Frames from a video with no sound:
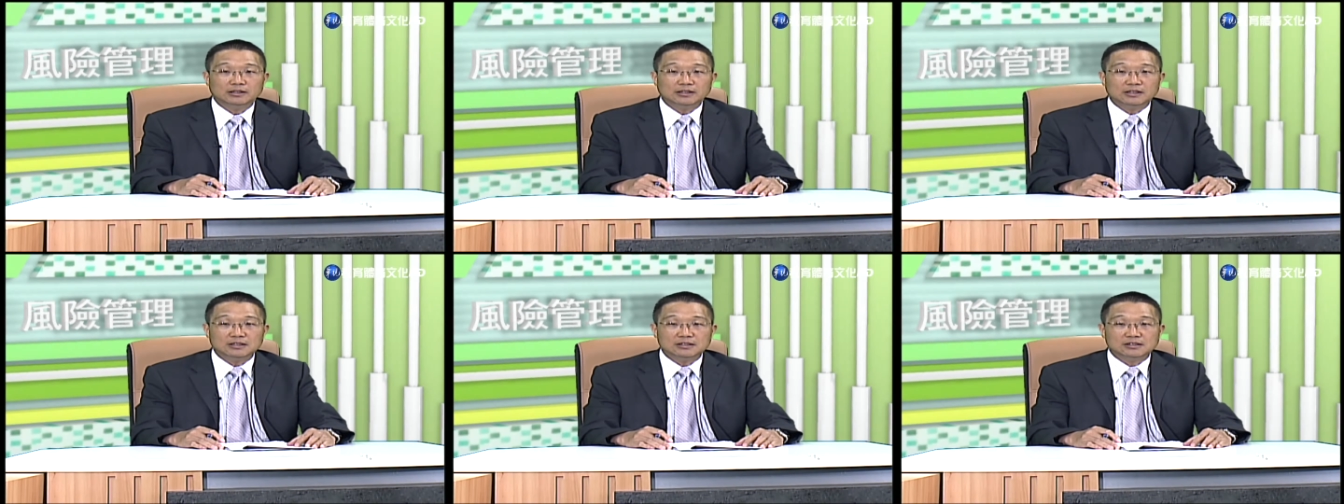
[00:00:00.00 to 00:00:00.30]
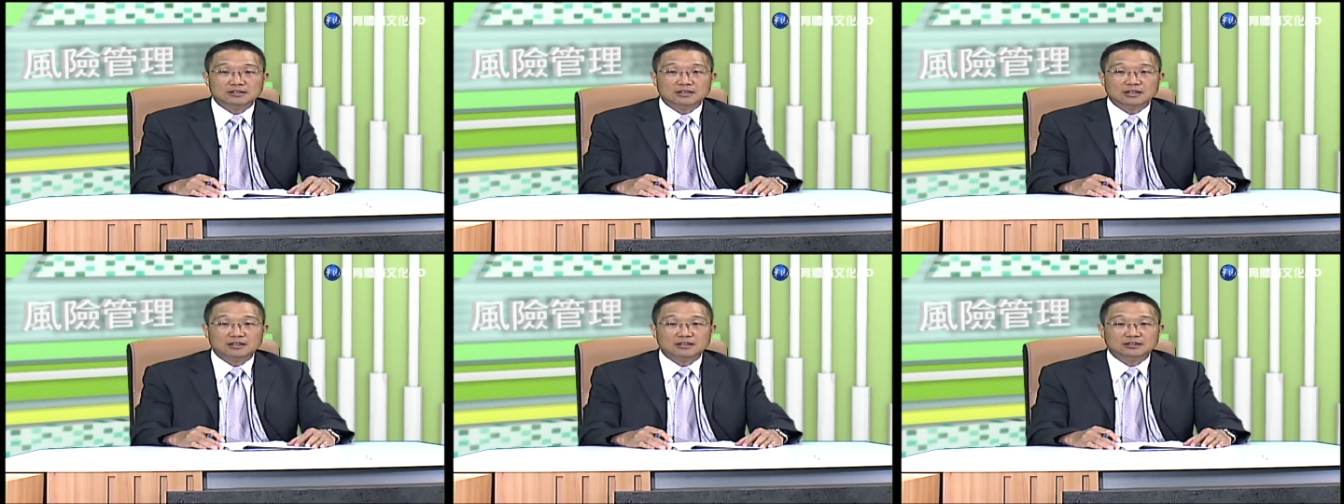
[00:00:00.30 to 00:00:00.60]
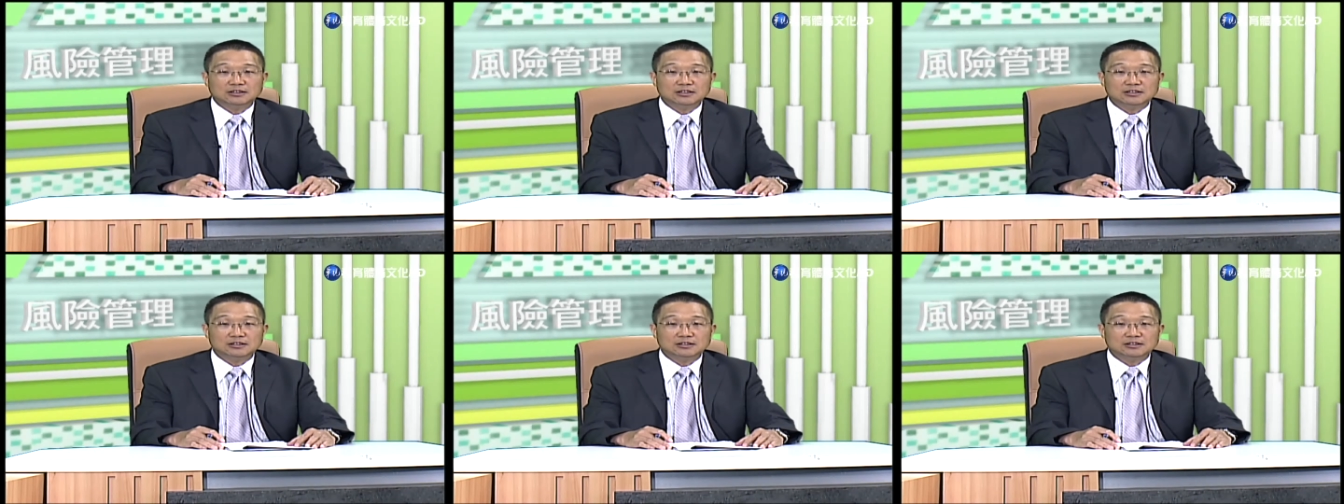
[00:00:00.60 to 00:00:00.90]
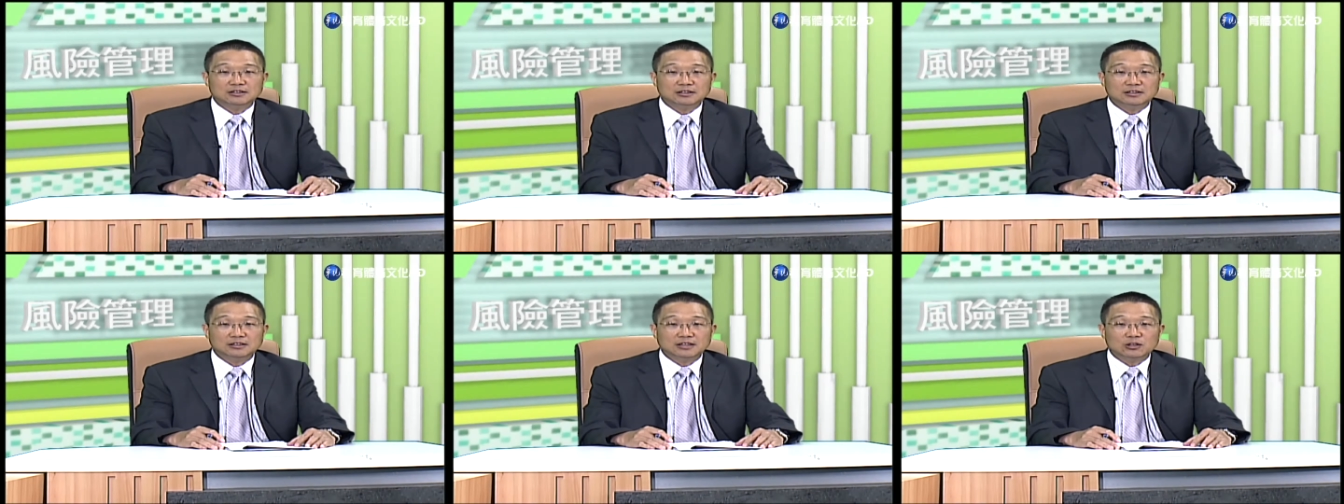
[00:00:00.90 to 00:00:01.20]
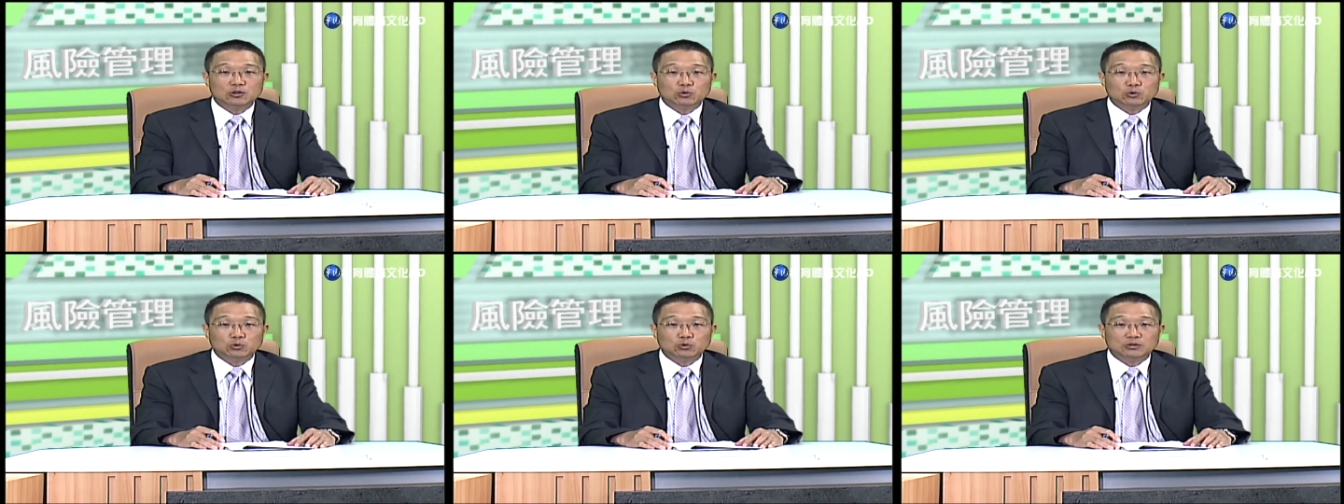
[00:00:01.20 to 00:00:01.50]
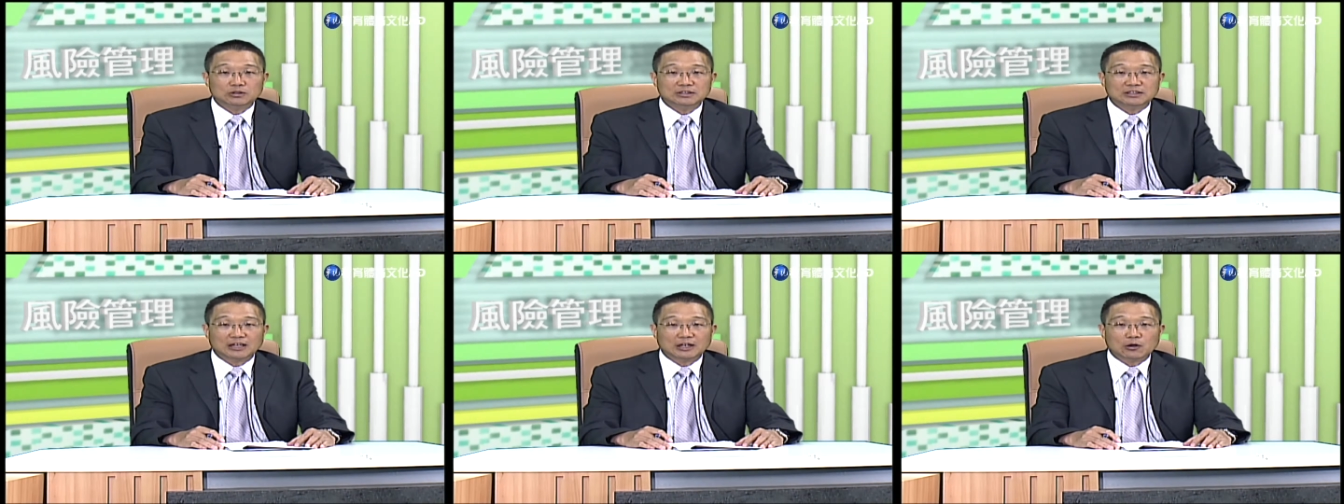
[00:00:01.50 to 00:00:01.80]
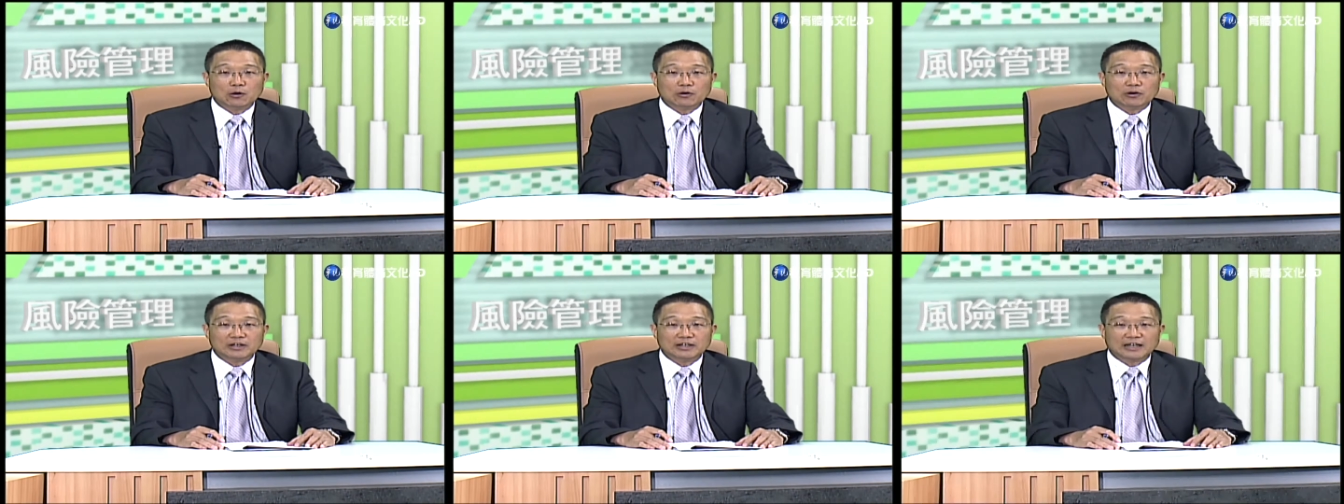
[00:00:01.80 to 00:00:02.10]
因此呢，即使建筑结
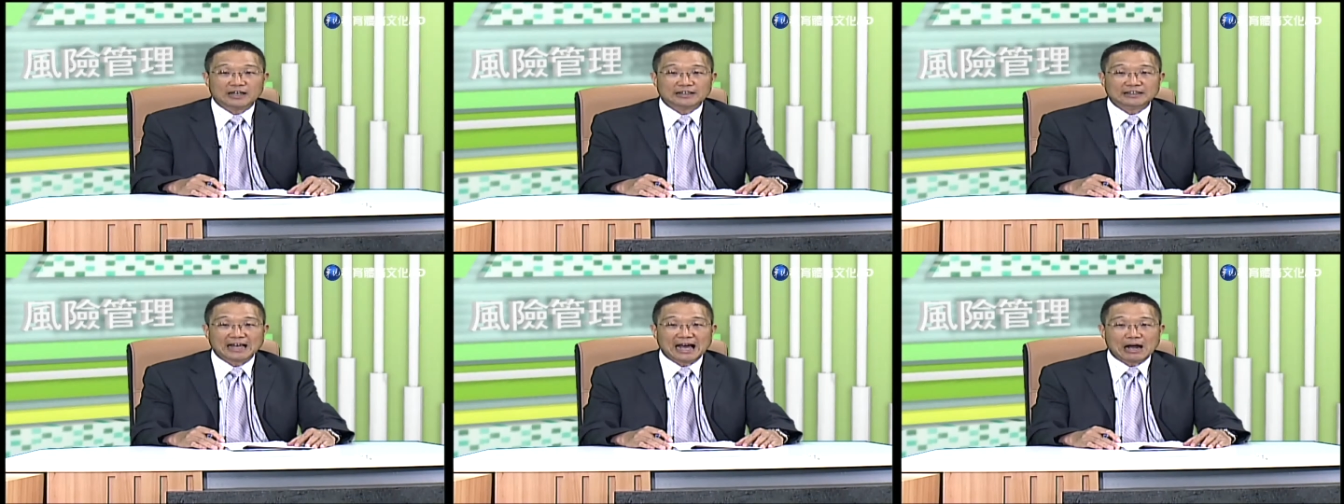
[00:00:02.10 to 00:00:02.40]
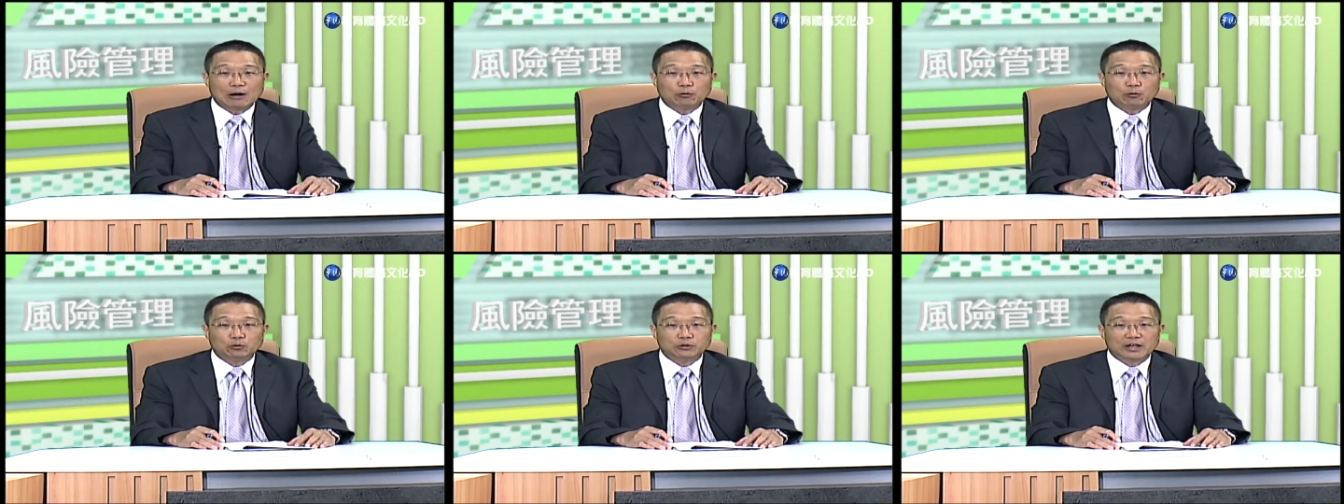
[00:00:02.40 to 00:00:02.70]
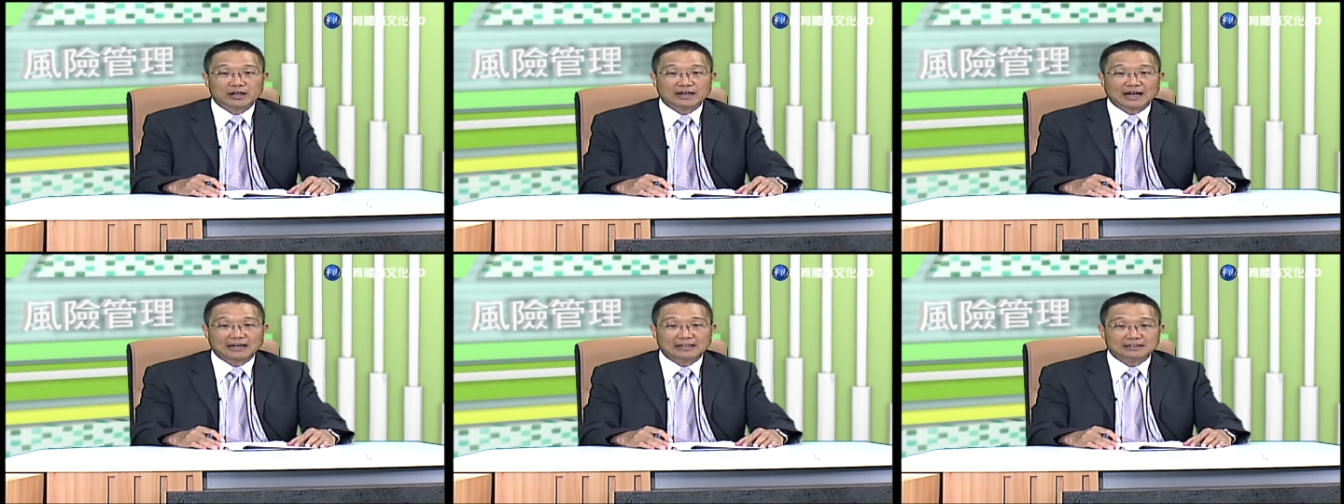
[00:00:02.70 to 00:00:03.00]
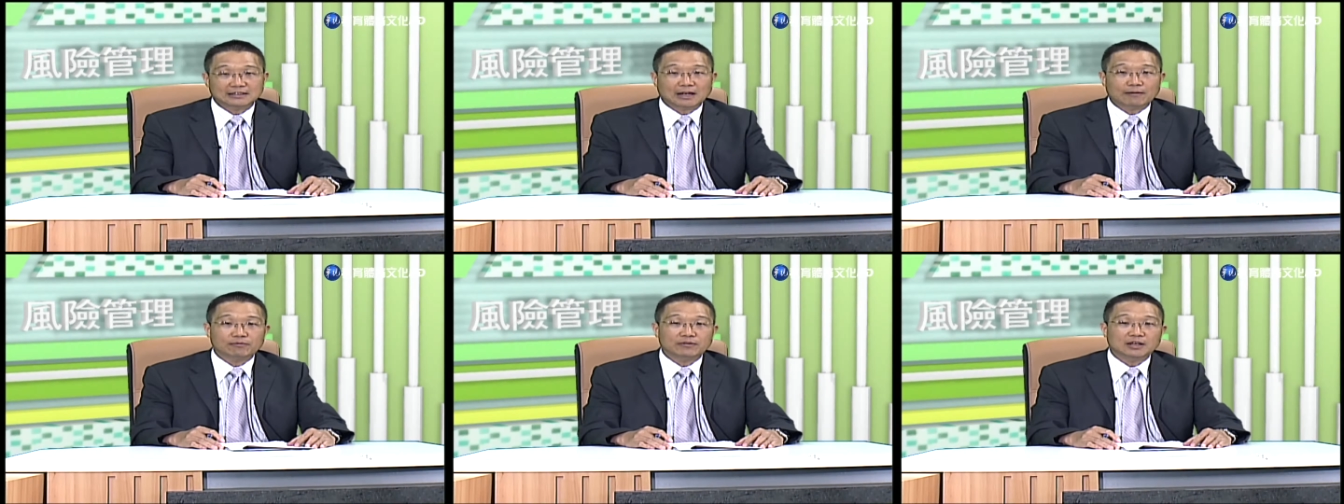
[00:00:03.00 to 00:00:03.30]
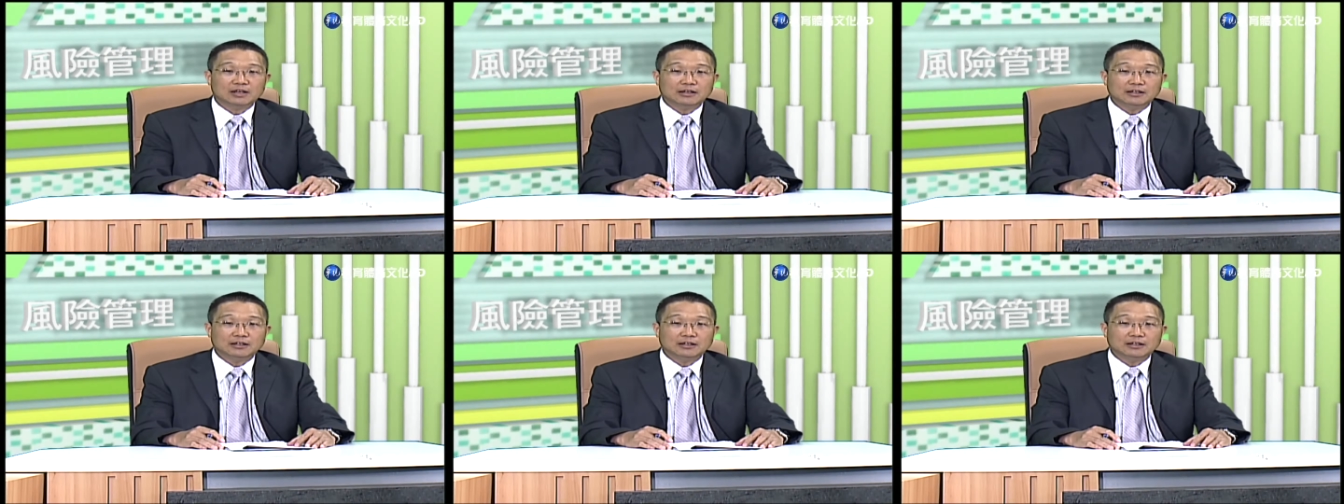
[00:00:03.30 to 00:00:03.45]
构也大幅的改善，